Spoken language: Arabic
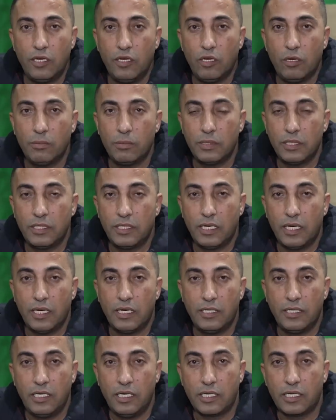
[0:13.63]
اليوم
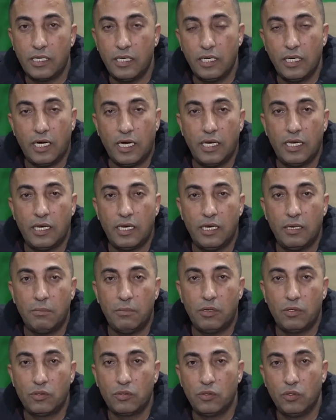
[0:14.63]
بدنا نحكي على
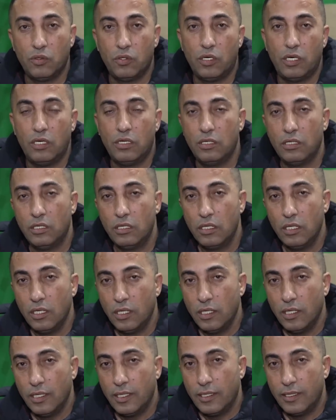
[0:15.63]
موضوع
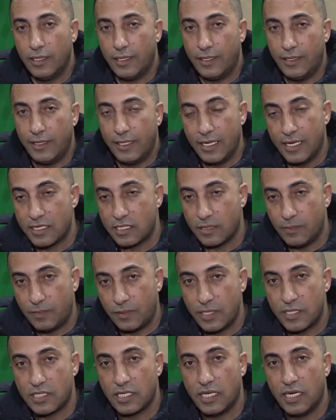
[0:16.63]
الناس
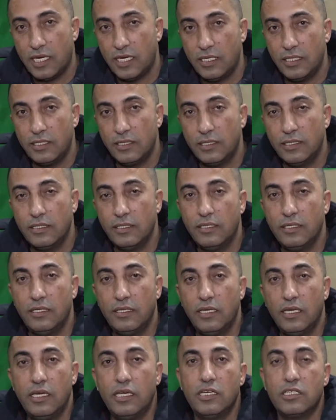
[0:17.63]
بتسأل
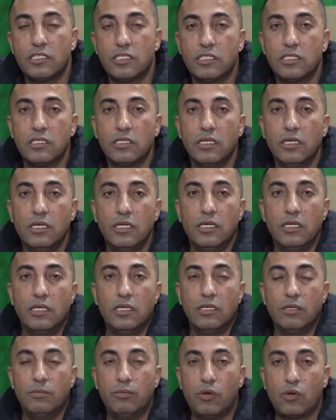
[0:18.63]
ليش
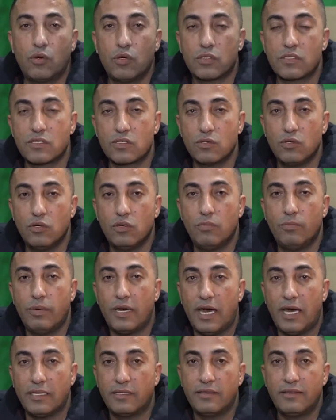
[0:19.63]
بقصوا
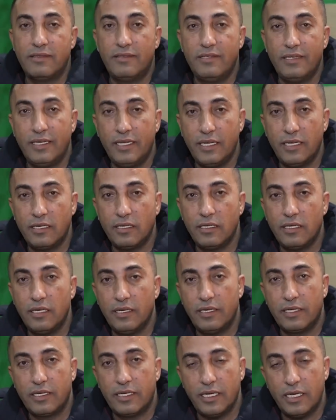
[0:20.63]
بعض ذنين
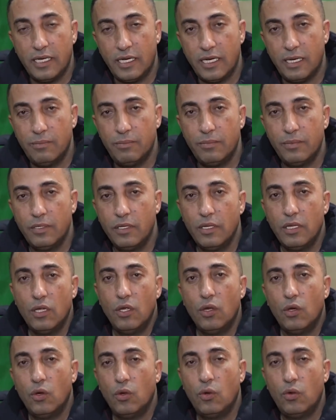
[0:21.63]
الكلاب
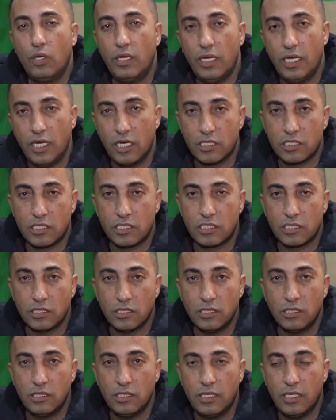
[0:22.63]
وليش
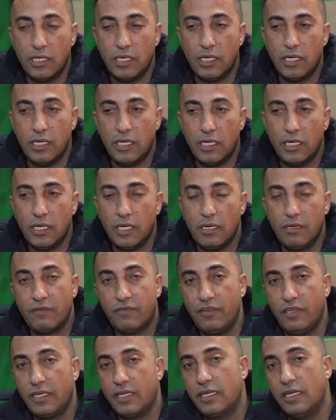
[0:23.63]
آه،
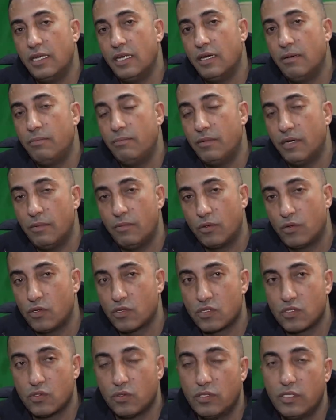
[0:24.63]
في كلاب ما
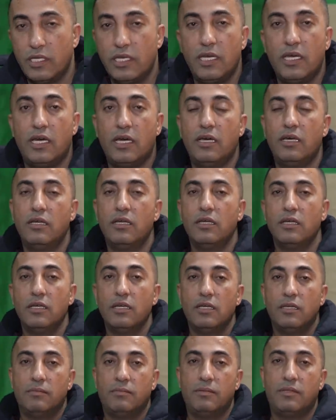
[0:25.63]
بقصوا ذنيها
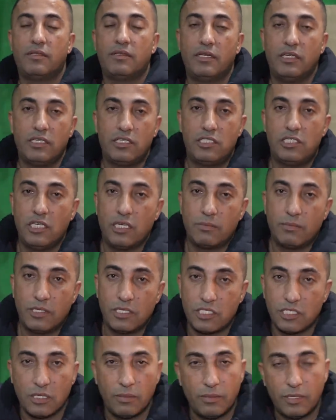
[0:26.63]
مثل
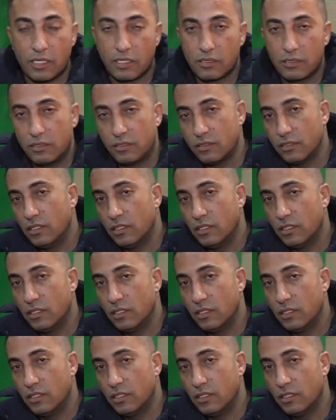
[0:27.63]
الجيرمان شبرد